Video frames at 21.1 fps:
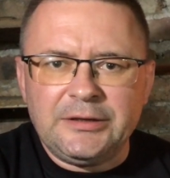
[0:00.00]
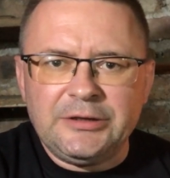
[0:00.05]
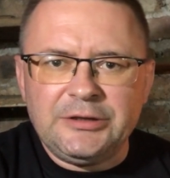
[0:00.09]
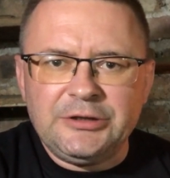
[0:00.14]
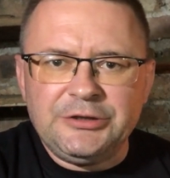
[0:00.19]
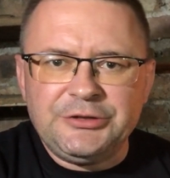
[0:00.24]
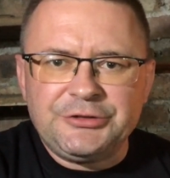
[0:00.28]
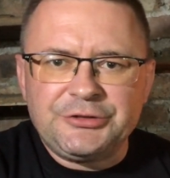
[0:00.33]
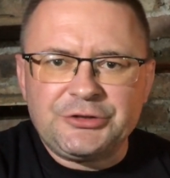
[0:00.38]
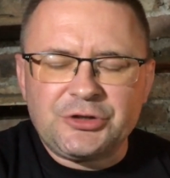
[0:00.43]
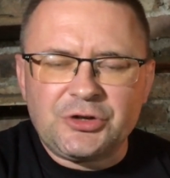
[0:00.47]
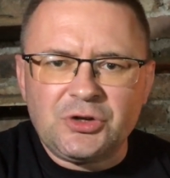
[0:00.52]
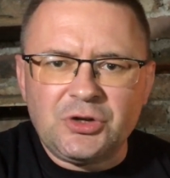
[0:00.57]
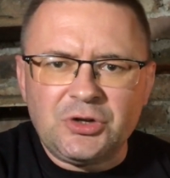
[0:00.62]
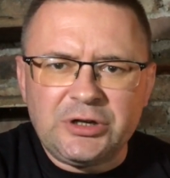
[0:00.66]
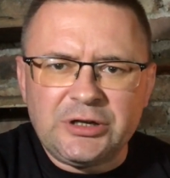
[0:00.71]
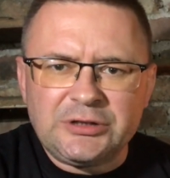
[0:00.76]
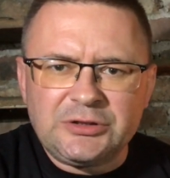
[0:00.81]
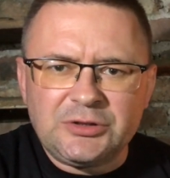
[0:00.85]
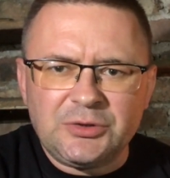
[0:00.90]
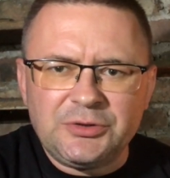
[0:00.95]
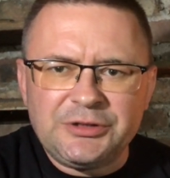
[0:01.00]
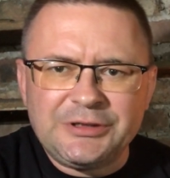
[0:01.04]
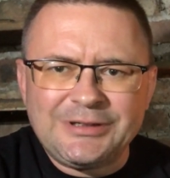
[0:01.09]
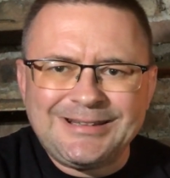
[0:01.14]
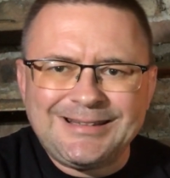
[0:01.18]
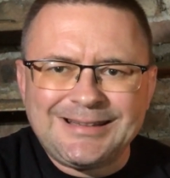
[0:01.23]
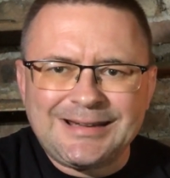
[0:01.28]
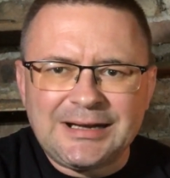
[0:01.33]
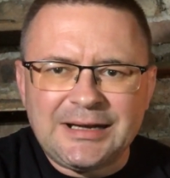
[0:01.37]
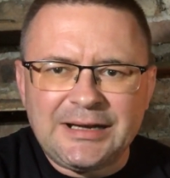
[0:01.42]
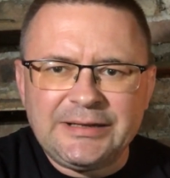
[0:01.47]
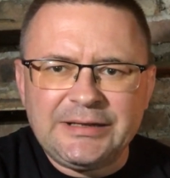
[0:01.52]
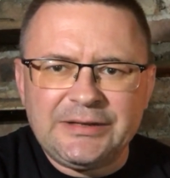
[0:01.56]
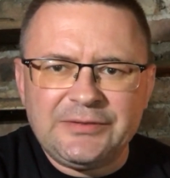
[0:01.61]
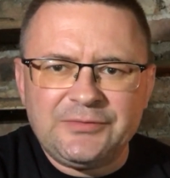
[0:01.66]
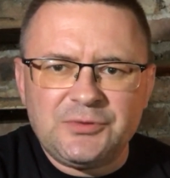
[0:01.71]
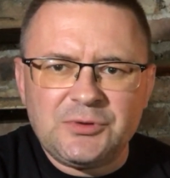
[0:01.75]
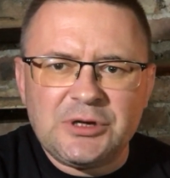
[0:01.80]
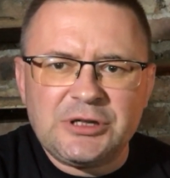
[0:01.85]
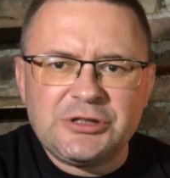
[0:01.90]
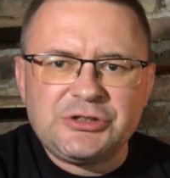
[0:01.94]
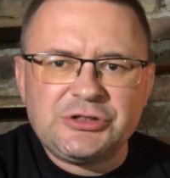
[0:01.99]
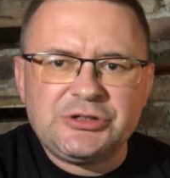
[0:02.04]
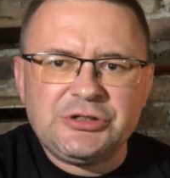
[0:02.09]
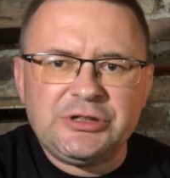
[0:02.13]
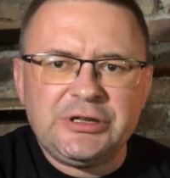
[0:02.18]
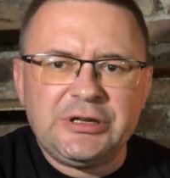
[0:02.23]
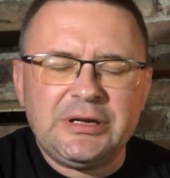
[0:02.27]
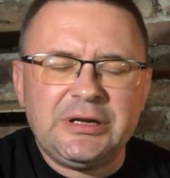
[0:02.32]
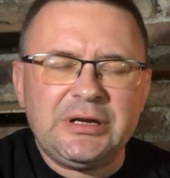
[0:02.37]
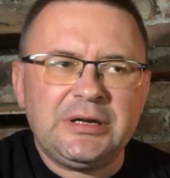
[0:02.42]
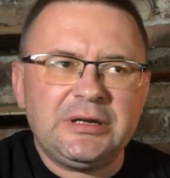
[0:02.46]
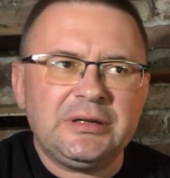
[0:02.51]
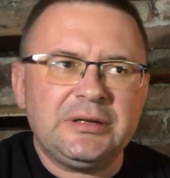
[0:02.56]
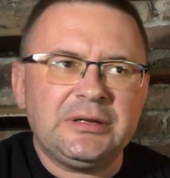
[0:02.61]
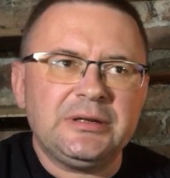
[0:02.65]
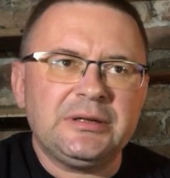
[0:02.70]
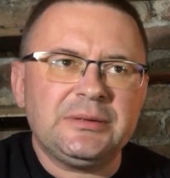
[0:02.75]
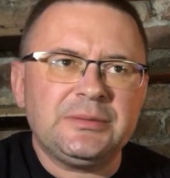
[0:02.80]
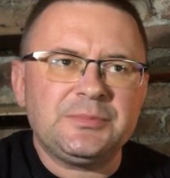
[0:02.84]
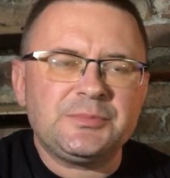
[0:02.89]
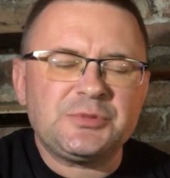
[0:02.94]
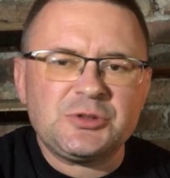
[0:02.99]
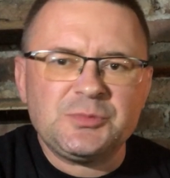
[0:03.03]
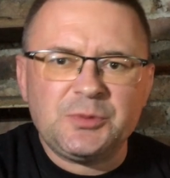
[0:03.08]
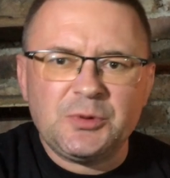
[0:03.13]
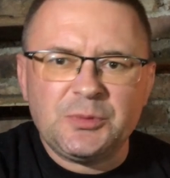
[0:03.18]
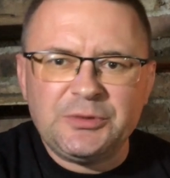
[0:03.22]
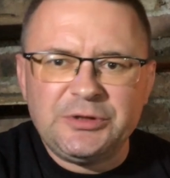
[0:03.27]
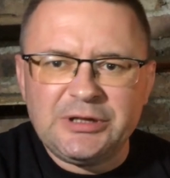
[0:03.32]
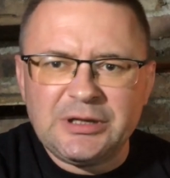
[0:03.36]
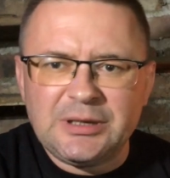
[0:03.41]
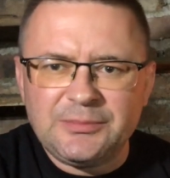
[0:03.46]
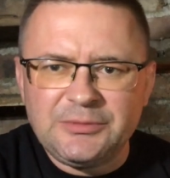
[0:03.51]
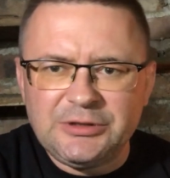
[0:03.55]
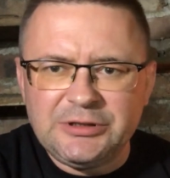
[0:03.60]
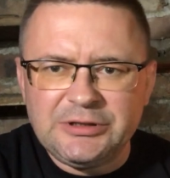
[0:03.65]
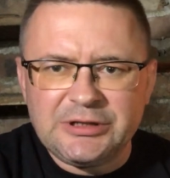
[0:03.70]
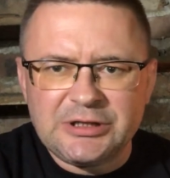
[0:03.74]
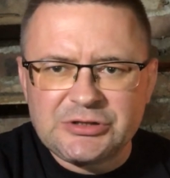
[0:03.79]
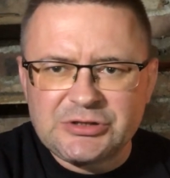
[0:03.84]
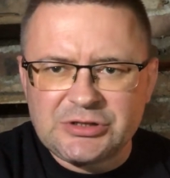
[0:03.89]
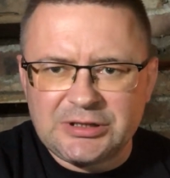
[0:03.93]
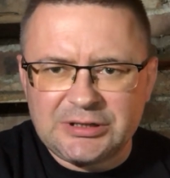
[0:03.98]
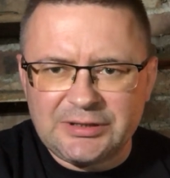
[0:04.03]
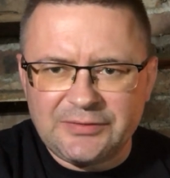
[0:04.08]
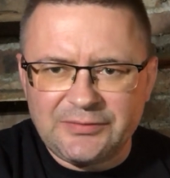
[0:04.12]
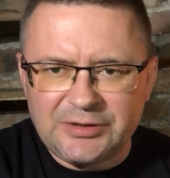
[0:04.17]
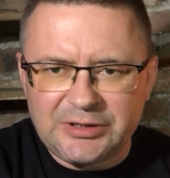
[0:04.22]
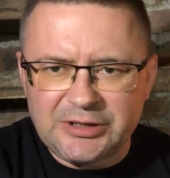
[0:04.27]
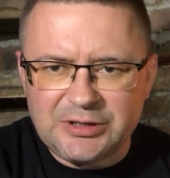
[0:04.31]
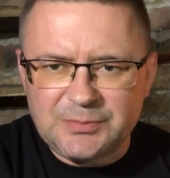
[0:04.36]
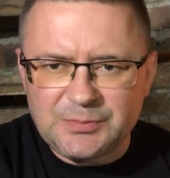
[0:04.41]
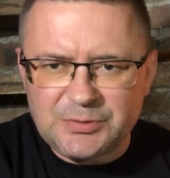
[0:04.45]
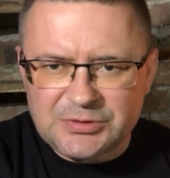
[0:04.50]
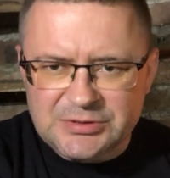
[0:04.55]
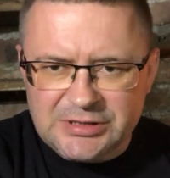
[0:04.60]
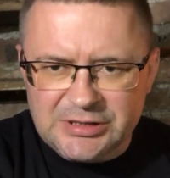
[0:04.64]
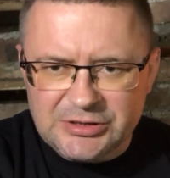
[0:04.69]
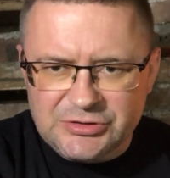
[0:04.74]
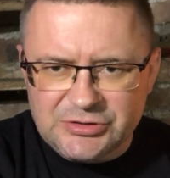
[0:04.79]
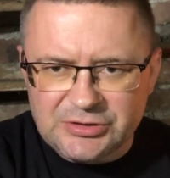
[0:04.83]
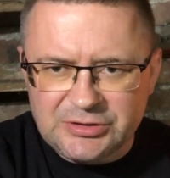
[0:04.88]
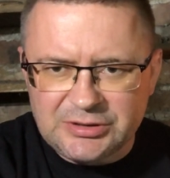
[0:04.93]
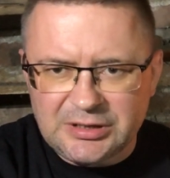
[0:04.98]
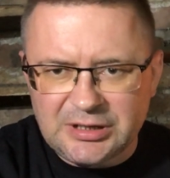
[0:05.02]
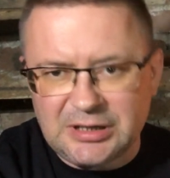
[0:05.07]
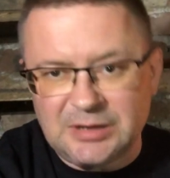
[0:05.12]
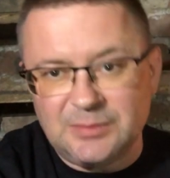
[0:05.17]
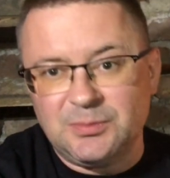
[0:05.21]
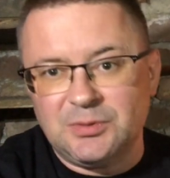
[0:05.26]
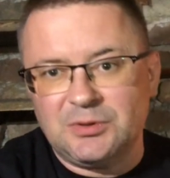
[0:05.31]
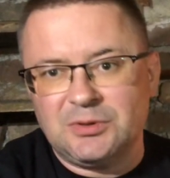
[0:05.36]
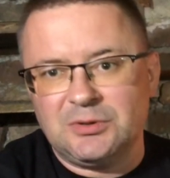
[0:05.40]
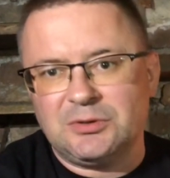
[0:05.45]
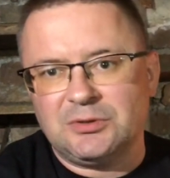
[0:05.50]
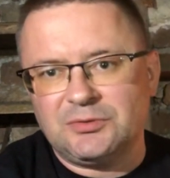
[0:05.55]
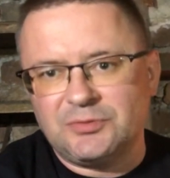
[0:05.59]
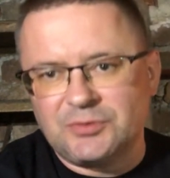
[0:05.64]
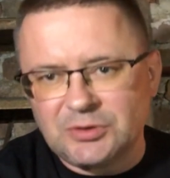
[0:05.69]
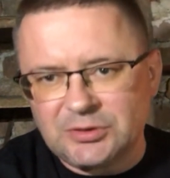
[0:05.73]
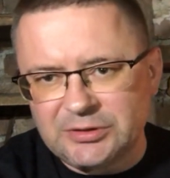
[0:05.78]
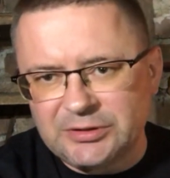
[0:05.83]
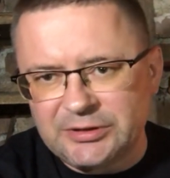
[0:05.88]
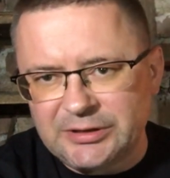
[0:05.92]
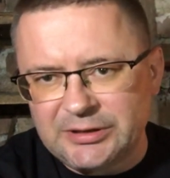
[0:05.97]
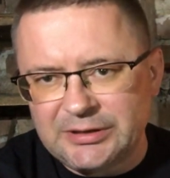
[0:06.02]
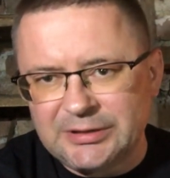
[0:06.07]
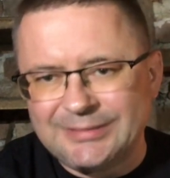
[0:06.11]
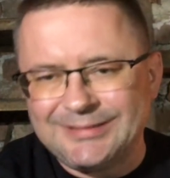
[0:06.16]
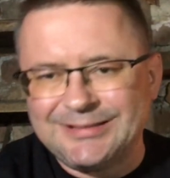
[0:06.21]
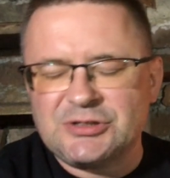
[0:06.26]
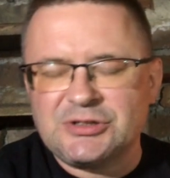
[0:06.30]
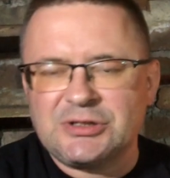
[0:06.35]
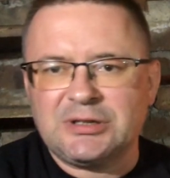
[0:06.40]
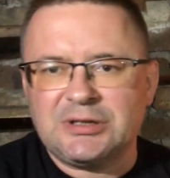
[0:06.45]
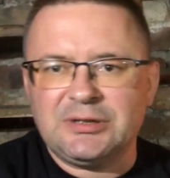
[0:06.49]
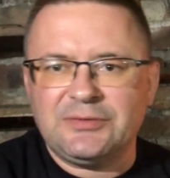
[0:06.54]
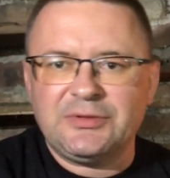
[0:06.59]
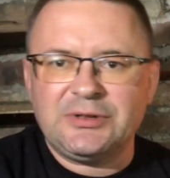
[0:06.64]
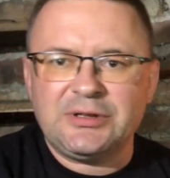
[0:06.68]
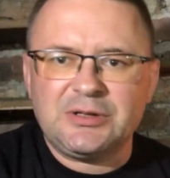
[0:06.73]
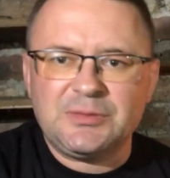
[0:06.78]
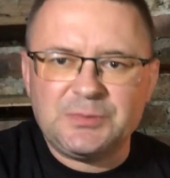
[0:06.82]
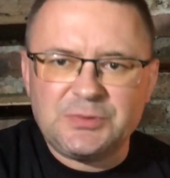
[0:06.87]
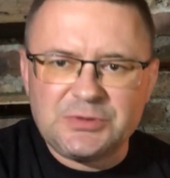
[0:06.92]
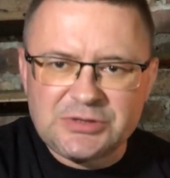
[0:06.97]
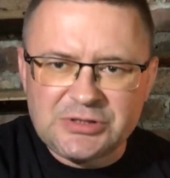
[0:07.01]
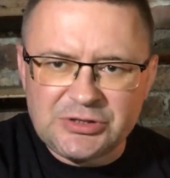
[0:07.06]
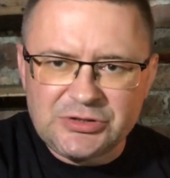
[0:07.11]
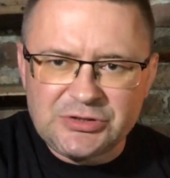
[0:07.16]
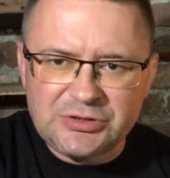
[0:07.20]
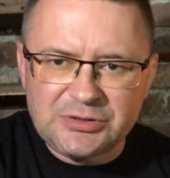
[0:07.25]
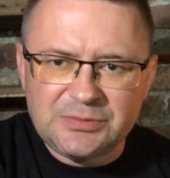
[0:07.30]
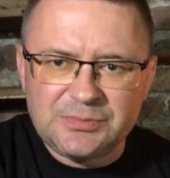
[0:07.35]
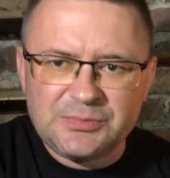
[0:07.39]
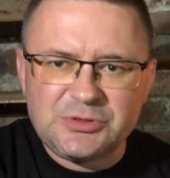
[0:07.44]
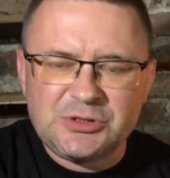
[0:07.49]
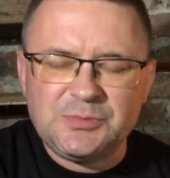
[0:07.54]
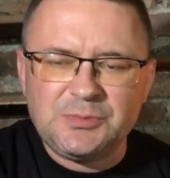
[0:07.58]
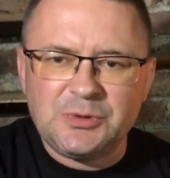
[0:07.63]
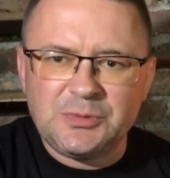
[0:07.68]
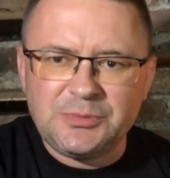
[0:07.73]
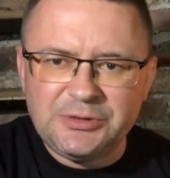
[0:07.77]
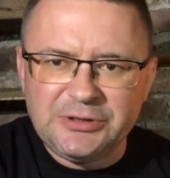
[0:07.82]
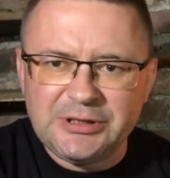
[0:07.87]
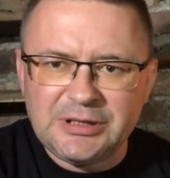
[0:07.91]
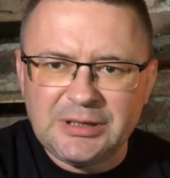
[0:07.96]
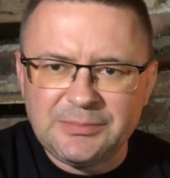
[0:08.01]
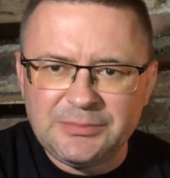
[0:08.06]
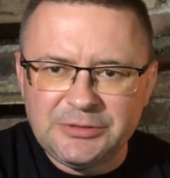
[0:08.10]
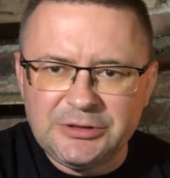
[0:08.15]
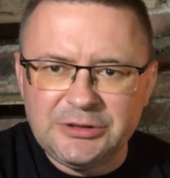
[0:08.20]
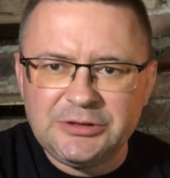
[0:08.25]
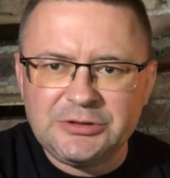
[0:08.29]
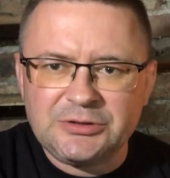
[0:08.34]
I trochę to ich granie właśnie e, przypomina mi nasz Cadaveric Possession, albo odwrotnie, nasz Cadaveric Possession przypomina mi